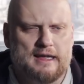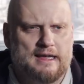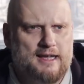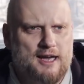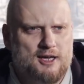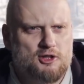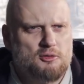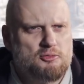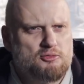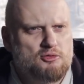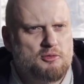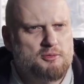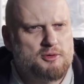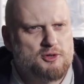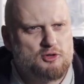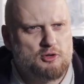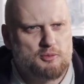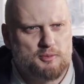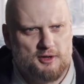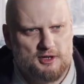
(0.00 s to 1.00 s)
Jak to byłoby
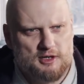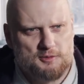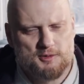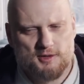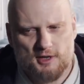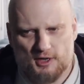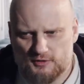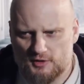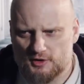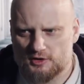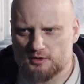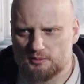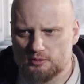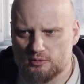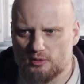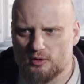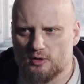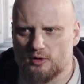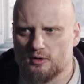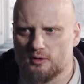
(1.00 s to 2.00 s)
super, żeby na świecie
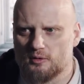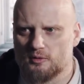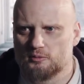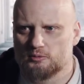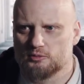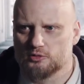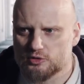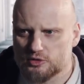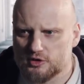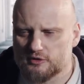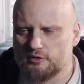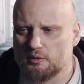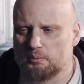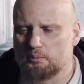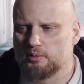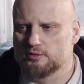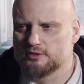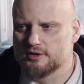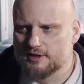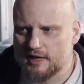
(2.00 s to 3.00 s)
było mnóstwo
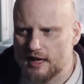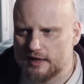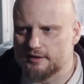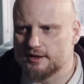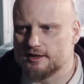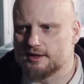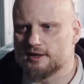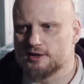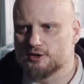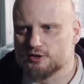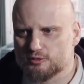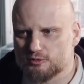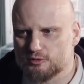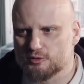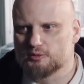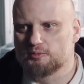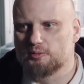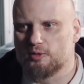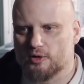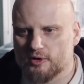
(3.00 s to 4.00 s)
poddanych i
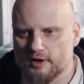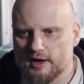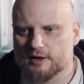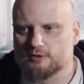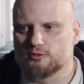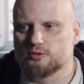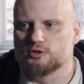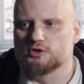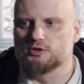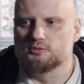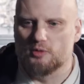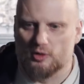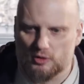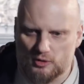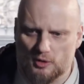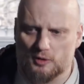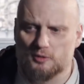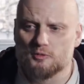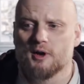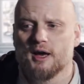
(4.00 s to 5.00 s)
sług Boga, którzy
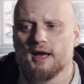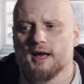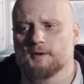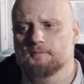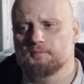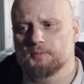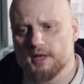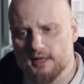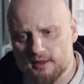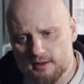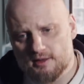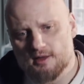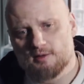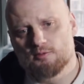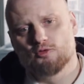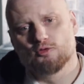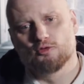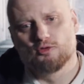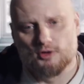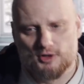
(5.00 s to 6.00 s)
mogą
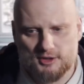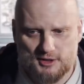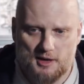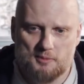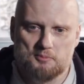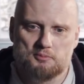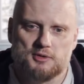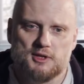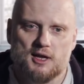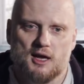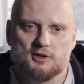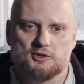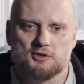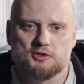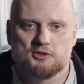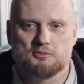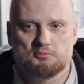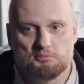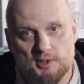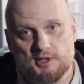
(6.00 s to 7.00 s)
innym
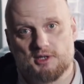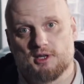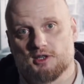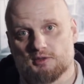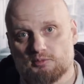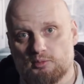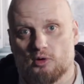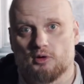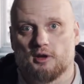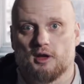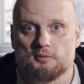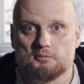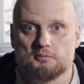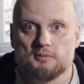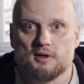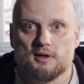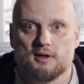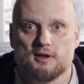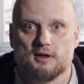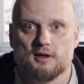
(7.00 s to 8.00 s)
udostępniać bycie z Bogiem
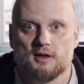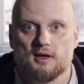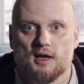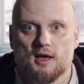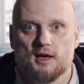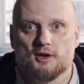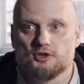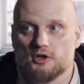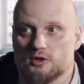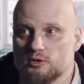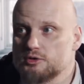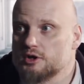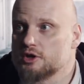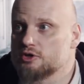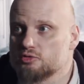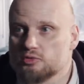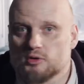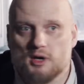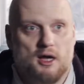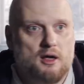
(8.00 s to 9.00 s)
że ludzie
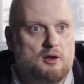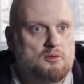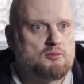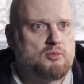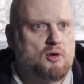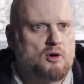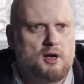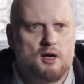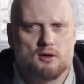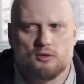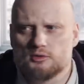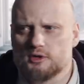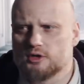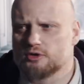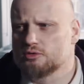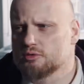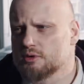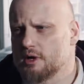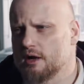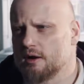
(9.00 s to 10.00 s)
szukają Boga, ludzie
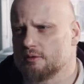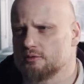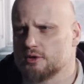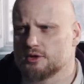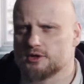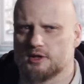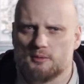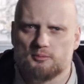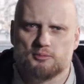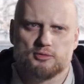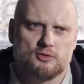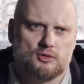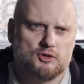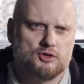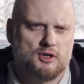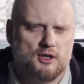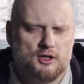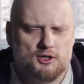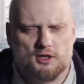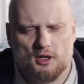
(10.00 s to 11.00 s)
szukają dostępu do
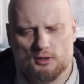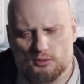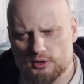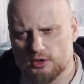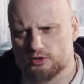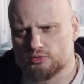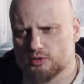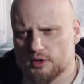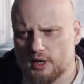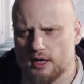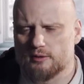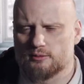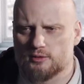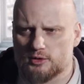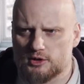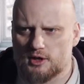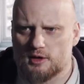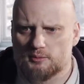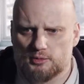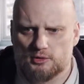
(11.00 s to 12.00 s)
szczęścia, ludzie szukają
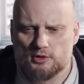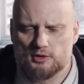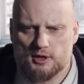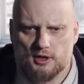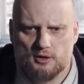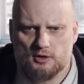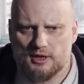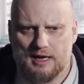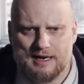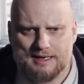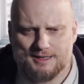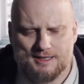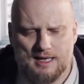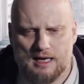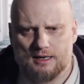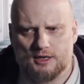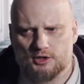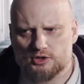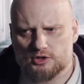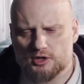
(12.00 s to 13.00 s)
dostępu do tego, jak
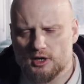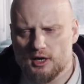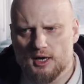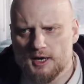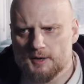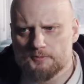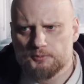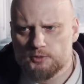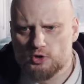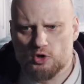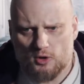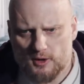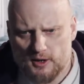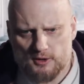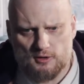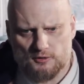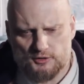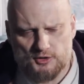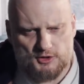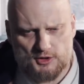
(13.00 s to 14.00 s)
znaleźć
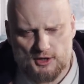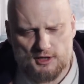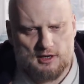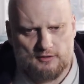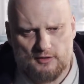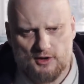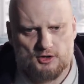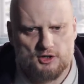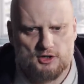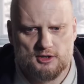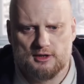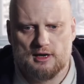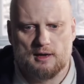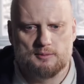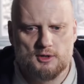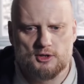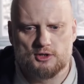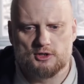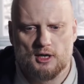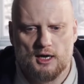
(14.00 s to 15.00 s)
drogę do wszystkich największych
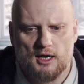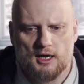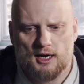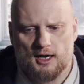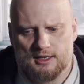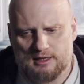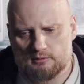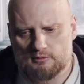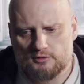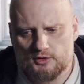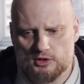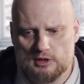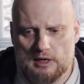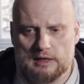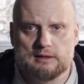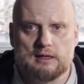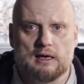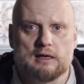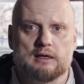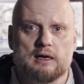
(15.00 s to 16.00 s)
tajemnic, a ty mówisz,
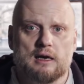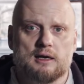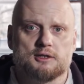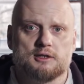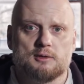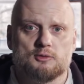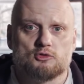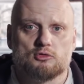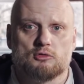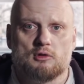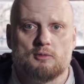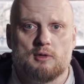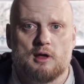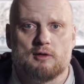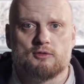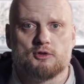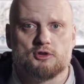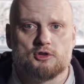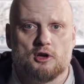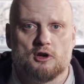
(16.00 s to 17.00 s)
tak, tak, ja jestem sługą
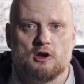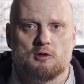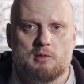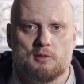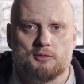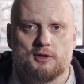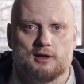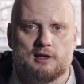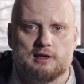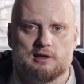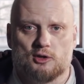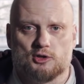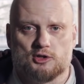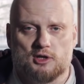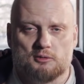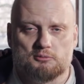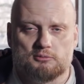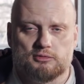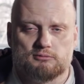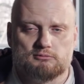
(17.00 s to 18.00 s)
Najwyższego, mam taki
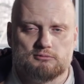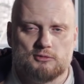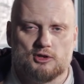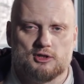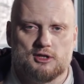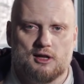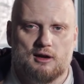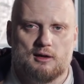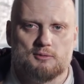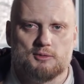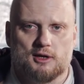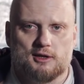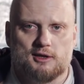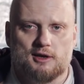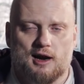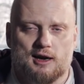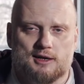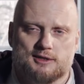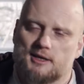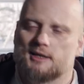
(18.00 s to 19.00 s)
dostęp, dostałem
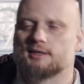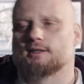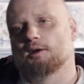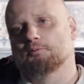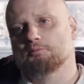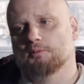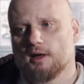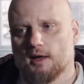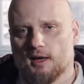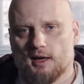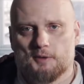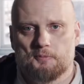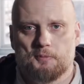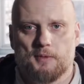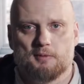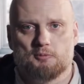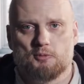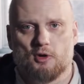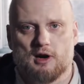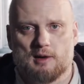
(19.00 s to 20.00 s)
taki akces tam,
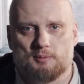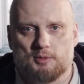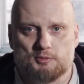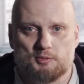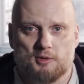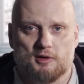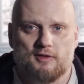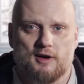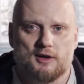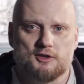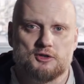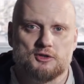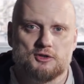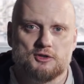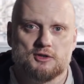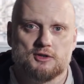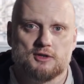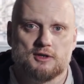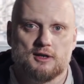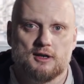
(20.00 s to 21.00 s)
mogę
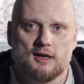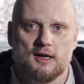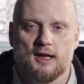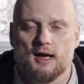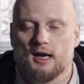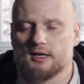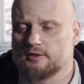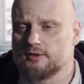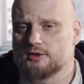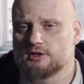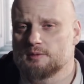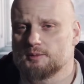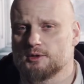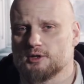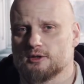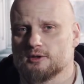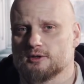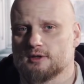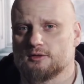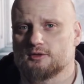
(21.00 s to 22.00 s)
podprowadzić. A zobaczcie, my
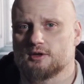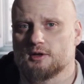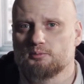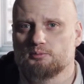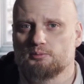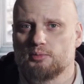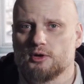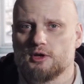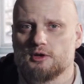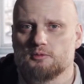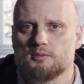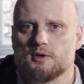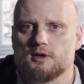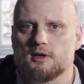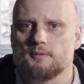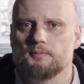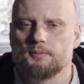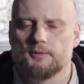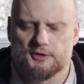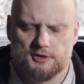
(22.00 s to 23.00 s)
się tego zaczęli
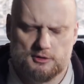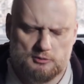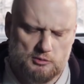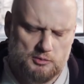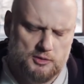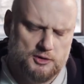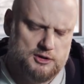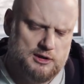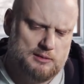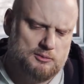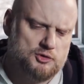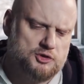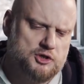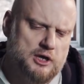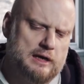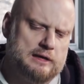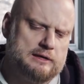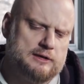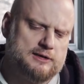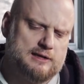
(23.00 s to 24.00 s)
boimy. My chcemy być
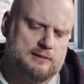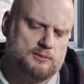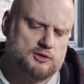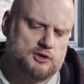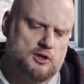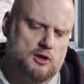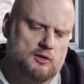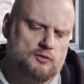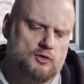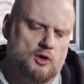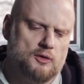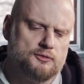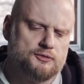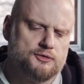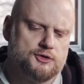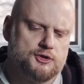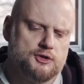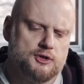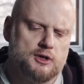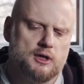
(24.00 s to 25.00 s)
samodzielni,
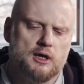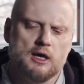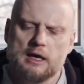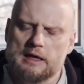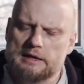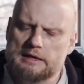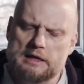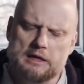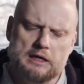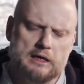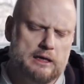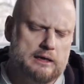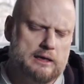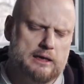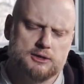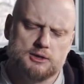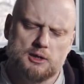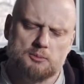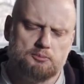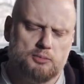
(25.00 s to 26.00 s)
samostanowiący. Nie, nie, ja nie
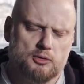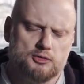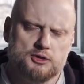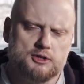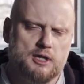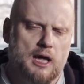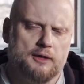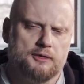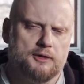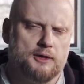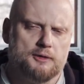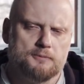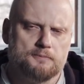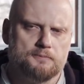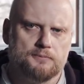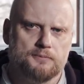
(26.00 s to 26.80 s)
jestem poddany.